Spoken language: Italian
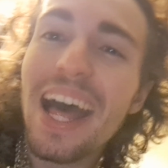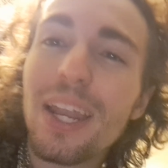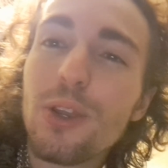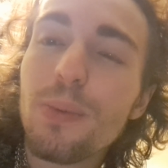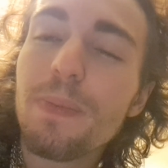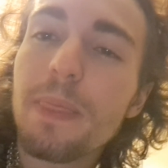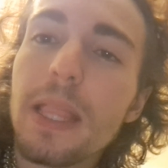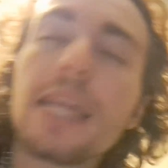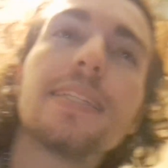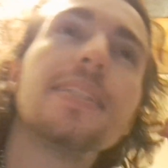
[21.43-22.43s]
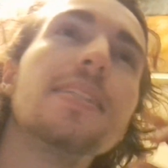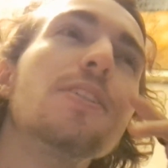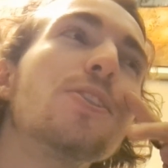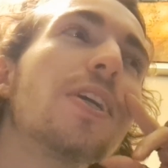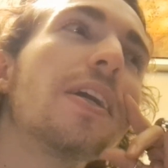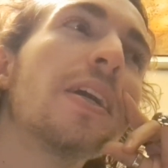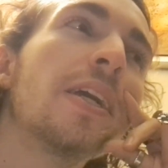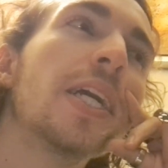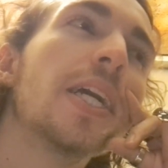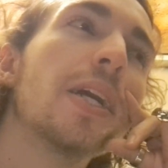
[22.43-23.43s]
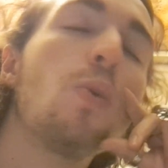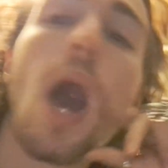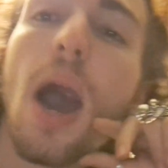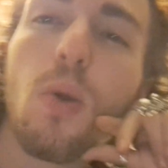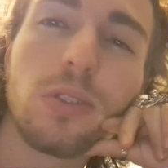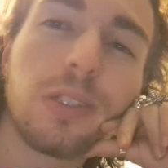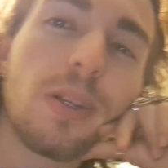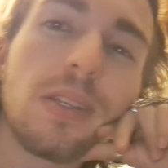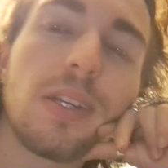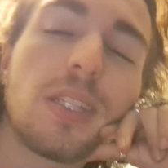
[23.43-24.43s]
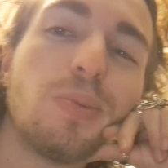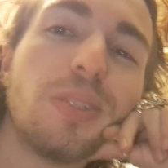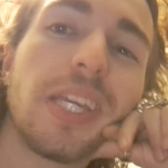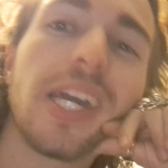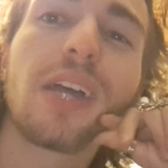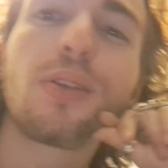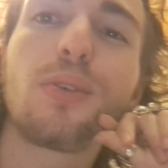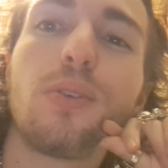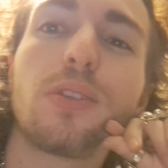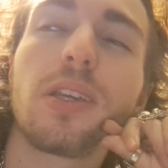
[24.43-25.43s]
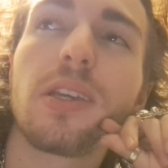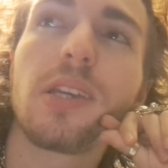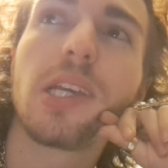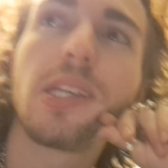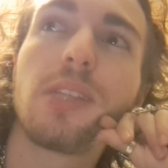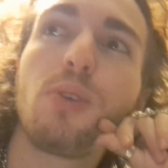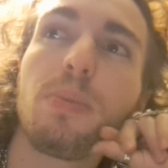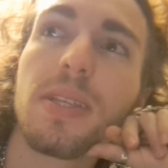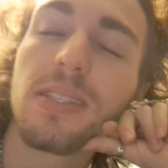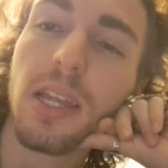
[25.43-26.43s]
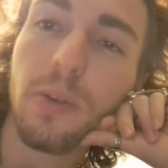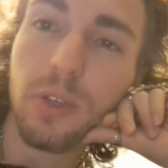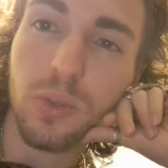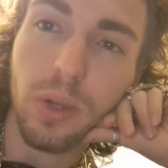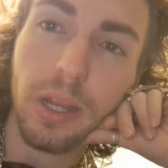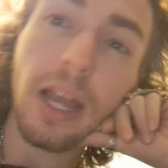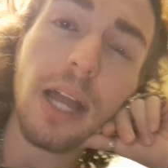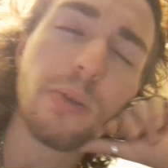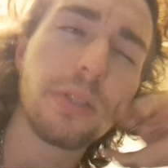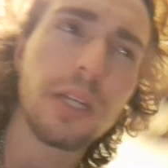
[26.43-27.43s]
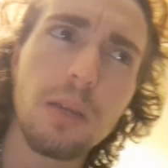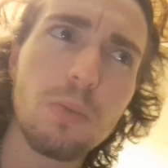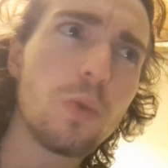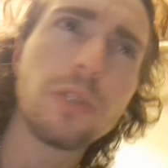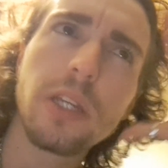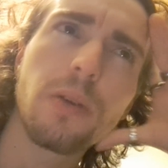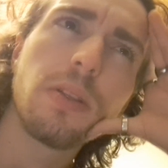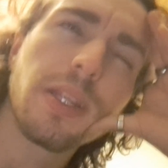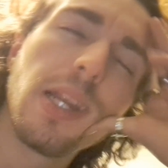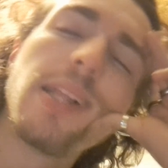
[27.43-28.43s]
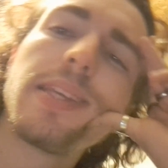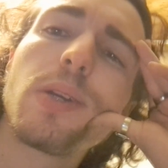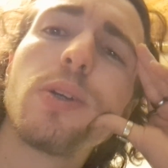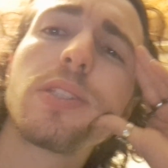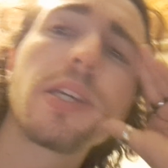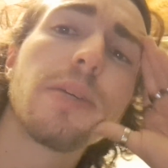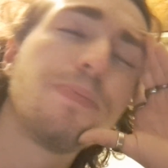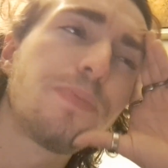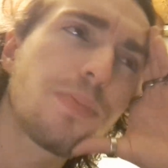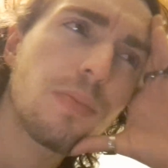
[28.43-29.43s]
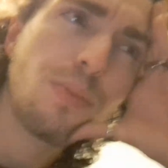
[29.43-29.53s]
anno e si dice wow, si guarda un attimo indietro, se devo ripensare a questo canale, oltre alla musica, oltre alle altre cose che